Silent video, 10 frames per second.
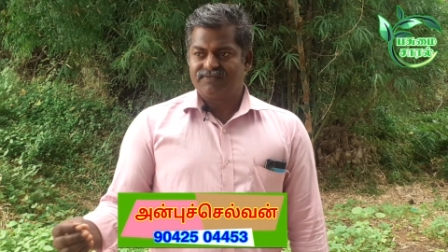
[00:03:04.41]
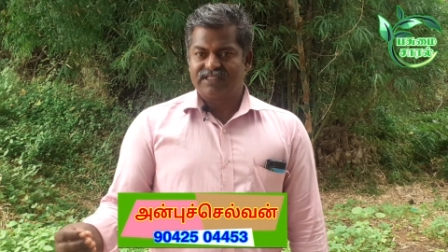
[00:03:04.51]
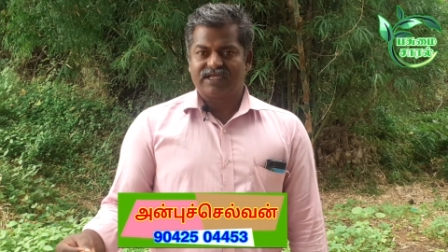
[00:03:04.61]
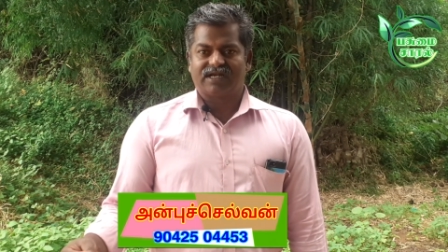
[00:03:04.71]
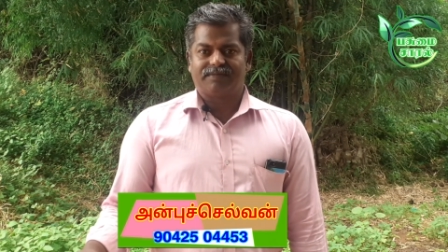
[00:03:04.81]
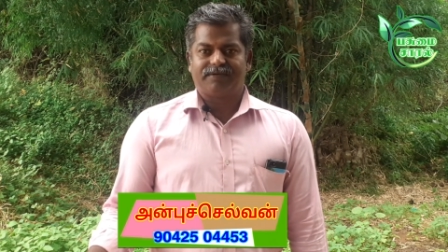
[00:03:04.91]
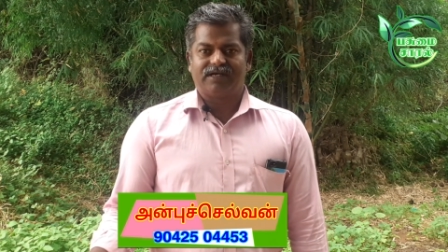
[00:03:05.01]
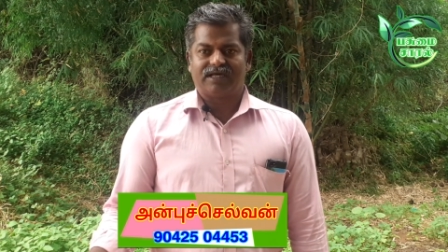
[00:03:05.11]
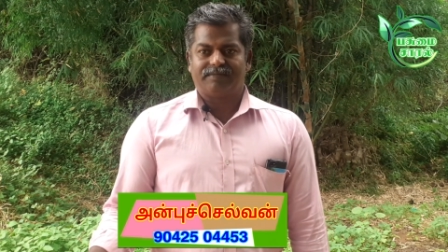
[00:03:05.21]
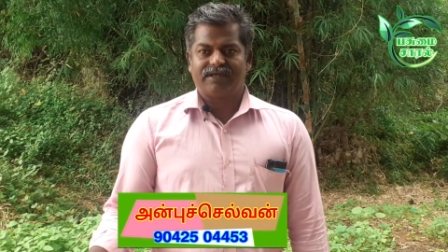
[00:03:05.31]
விதை கலப்பு
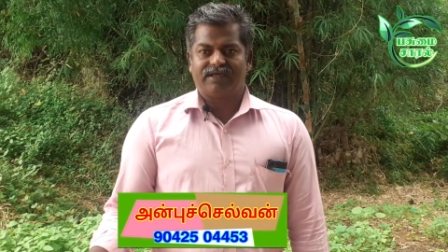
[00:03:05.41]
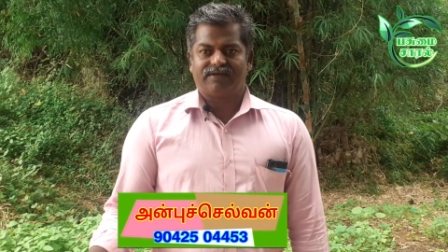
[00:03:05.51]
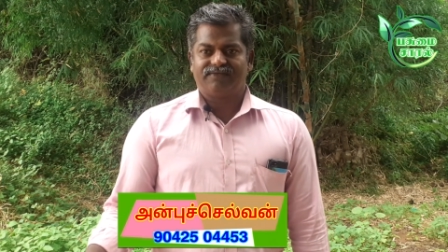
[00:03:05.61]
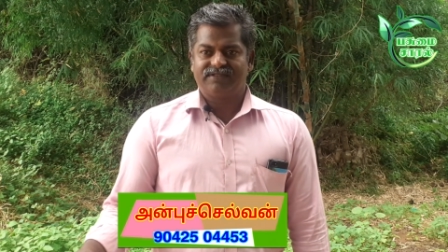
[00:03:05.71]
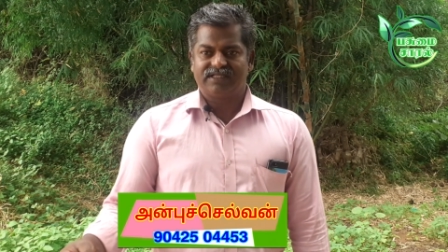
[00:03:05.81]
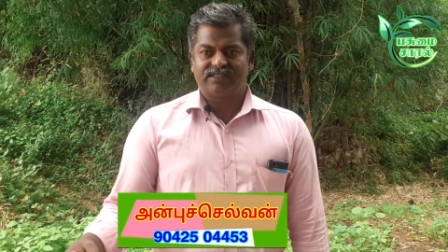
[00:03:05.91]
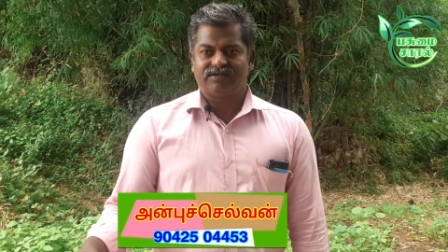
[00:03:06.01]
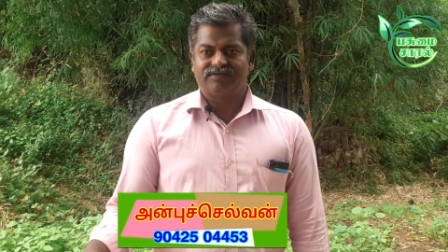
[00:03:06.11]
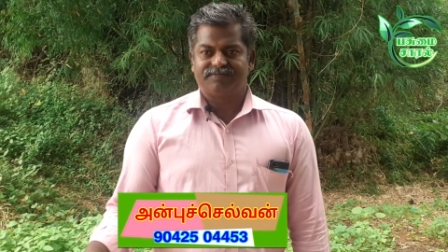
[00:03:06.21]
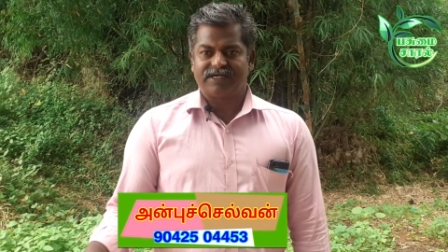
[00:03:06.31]
இல்லாமல் விதை
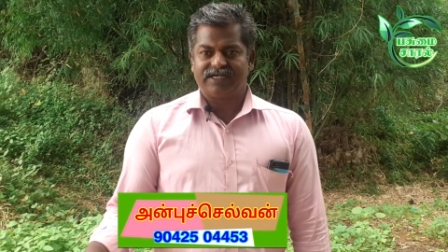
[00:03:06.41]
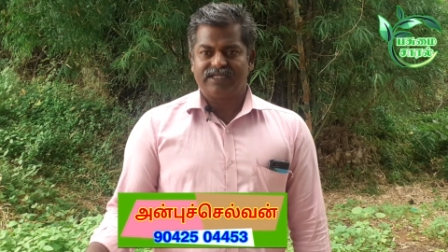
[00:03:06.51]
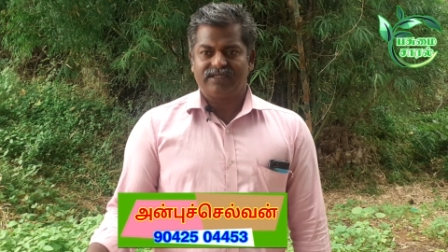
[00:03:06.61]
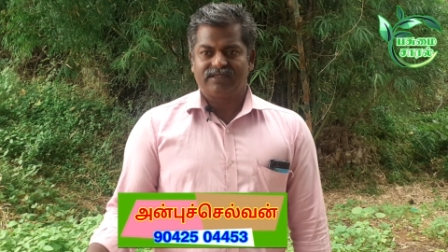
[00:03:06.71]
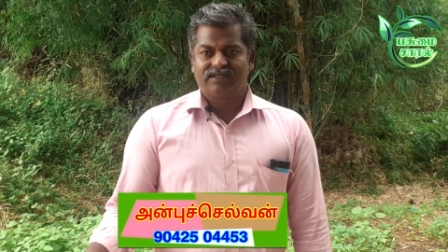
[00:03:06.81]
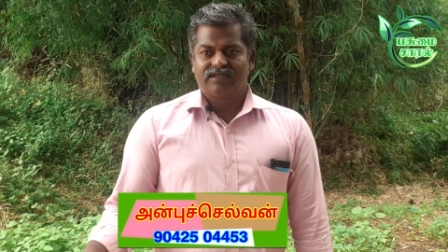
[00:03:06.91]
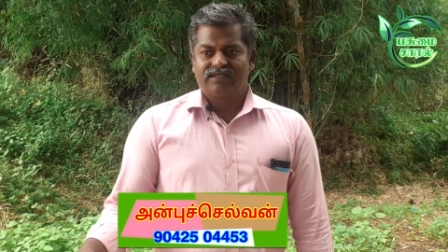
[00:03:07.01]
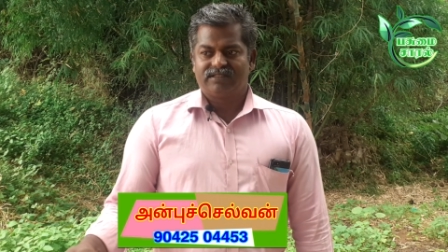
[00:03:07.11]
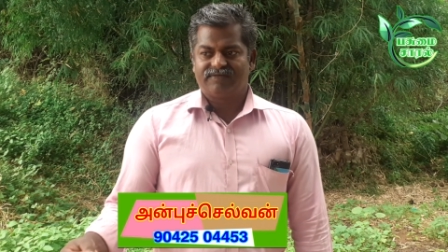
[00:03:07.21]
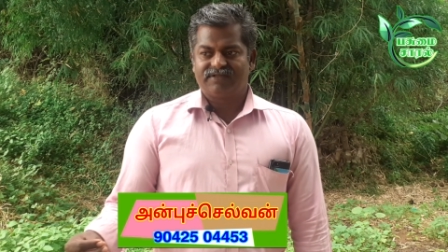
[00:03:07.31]
தேர்வு பண்ணி
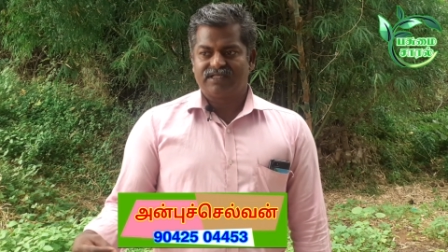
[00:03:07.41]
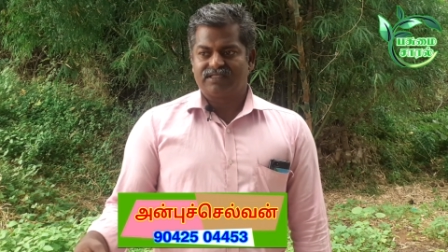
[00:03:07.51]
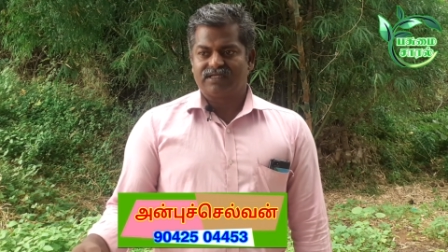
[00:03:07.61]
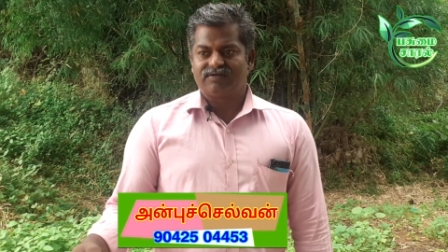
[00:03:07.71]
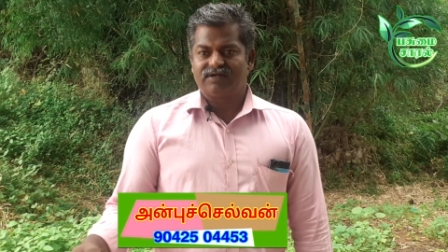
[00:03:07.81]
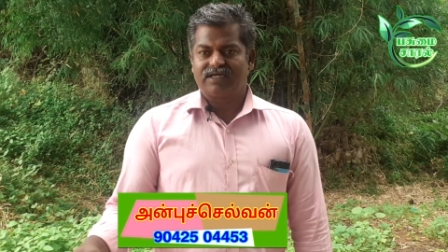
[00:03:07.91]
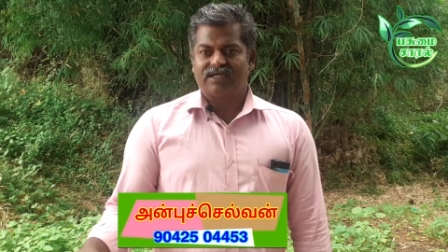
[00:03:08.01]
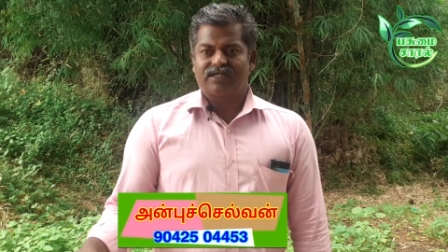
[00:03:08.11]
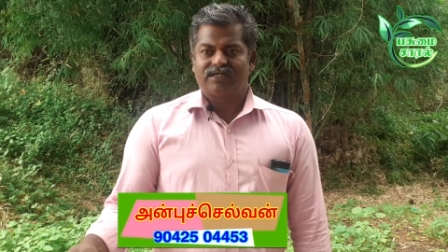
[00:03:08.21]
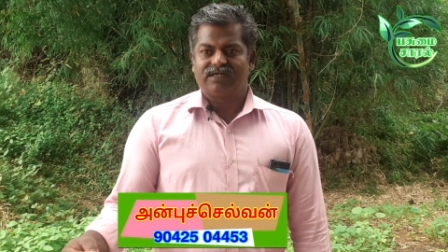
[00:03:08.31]
இந்த விதை தேர்வில்
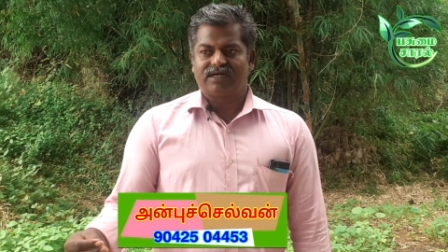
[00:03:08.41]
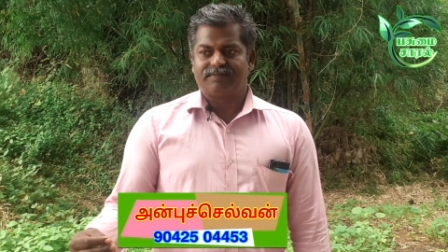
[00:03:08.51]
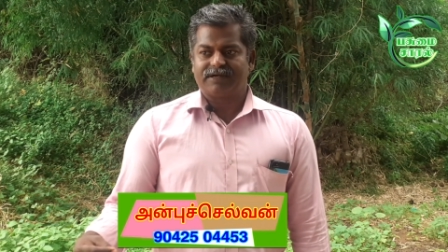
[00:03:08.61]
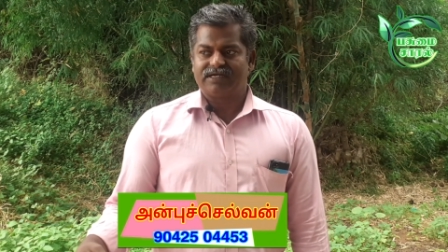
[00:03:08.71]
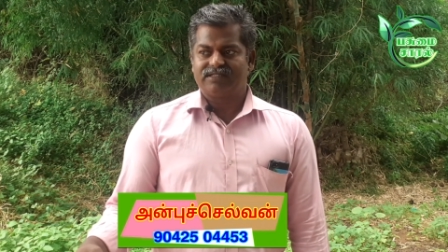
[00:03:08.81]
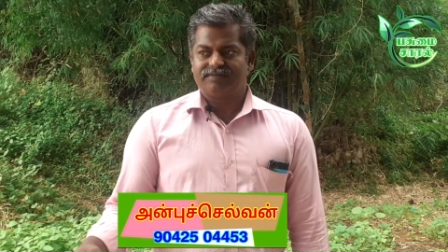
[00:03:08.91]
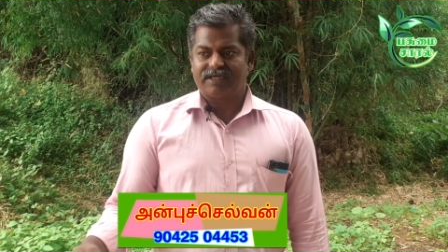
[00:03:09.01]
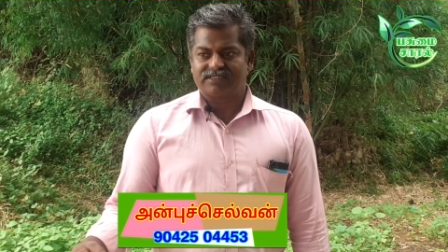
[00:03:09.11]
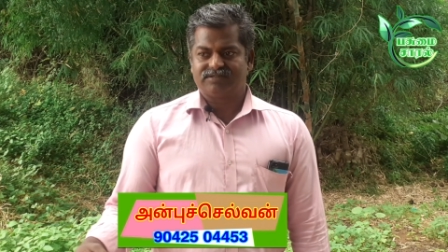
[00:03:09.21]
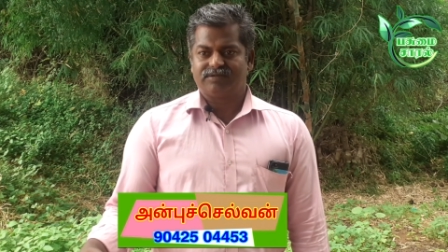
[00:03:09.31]
நாங்கள் பண்ணது
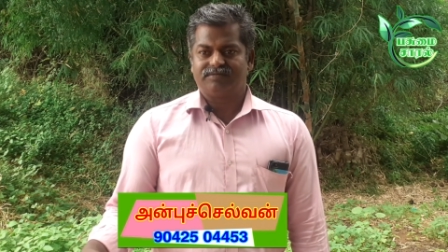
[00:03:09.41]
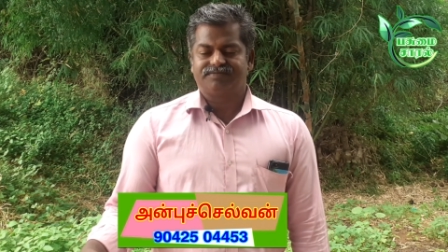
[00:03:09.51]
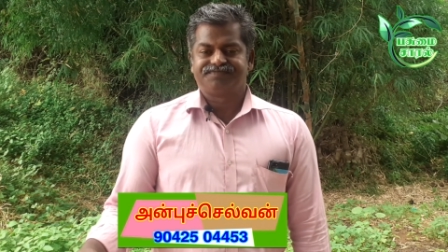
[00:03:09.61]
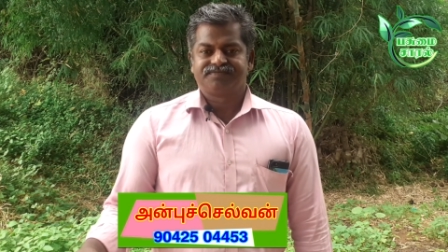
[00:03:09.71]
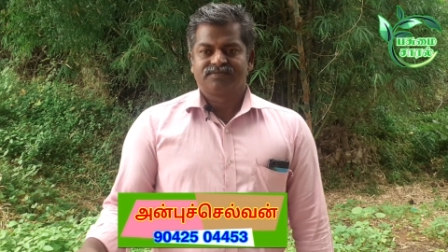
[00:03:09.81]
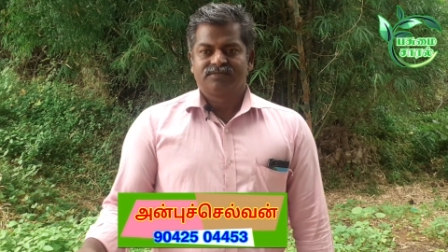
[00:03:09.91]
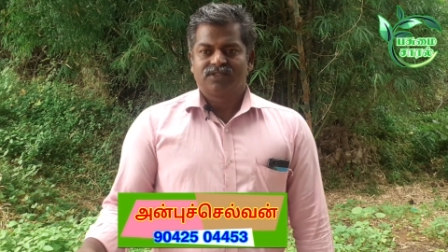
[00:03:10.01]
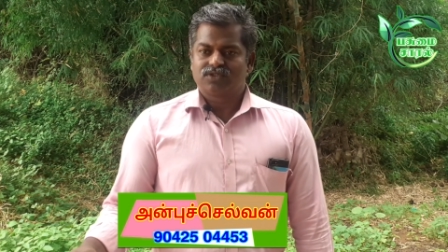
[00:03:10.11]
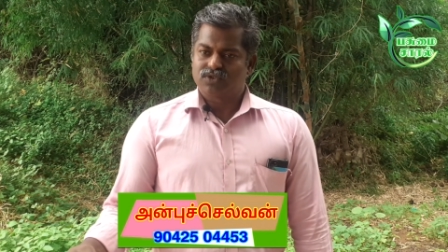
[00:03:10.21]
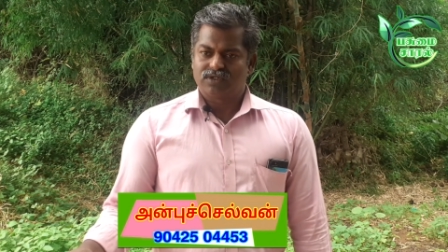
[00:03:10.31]
மேக்ஸிமம்
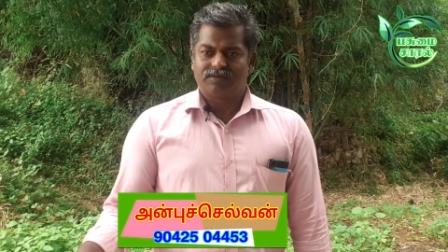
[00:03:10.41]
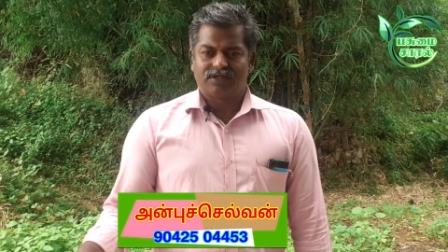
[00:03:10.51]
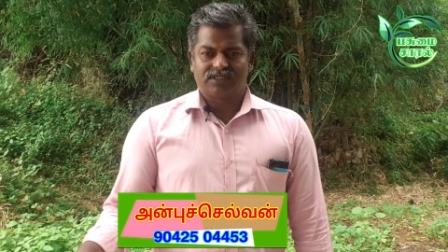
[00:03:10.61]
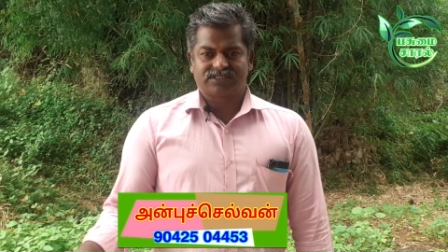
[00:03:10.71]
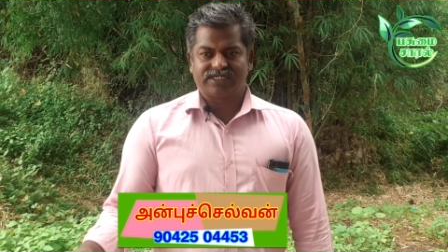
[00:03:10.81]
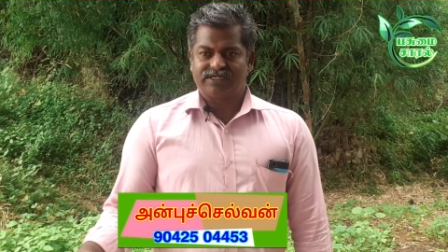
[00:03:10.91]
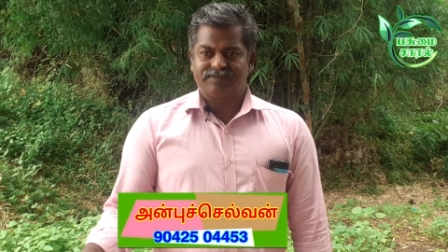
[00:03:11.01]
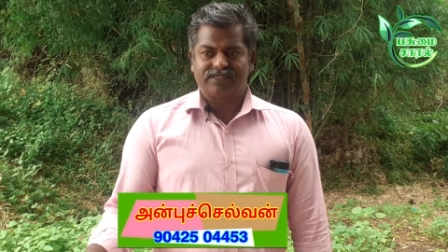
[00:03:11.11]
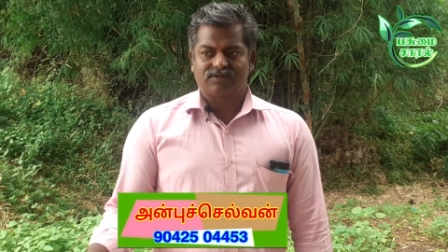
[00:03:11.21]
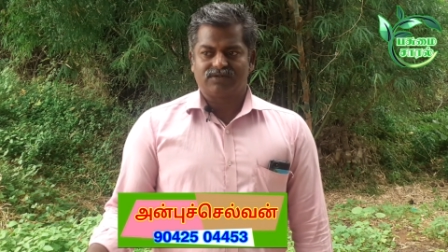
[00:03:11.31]
சூடோமோனஸ்
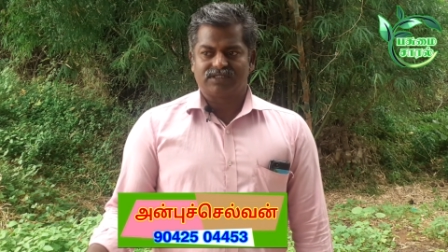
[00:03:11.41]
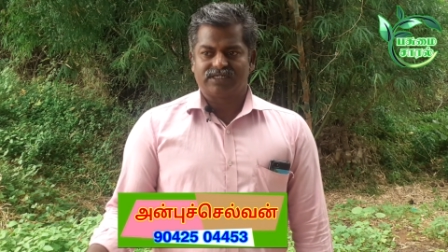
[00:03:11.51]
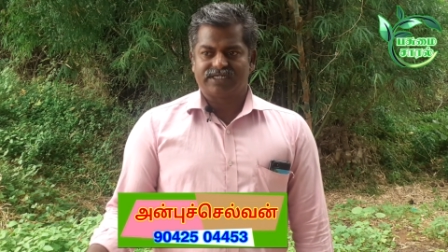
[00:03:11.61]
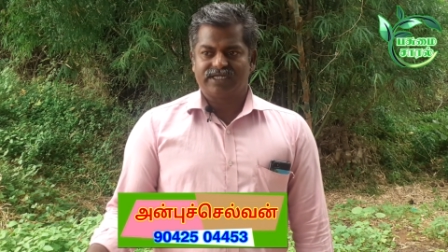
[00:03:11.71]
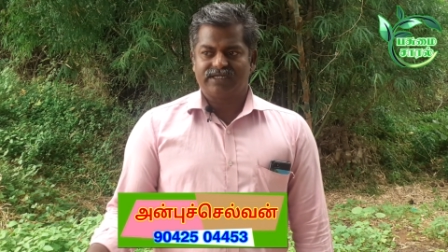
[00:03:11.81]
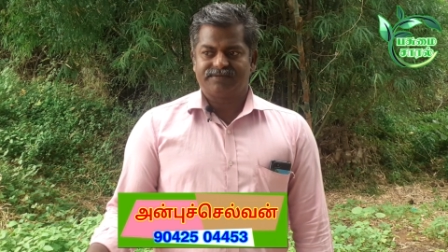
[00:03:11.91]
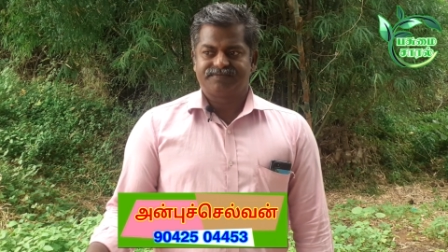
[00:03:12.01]
ட்ரீட்மெண்ட் கொடுத்துருக்கு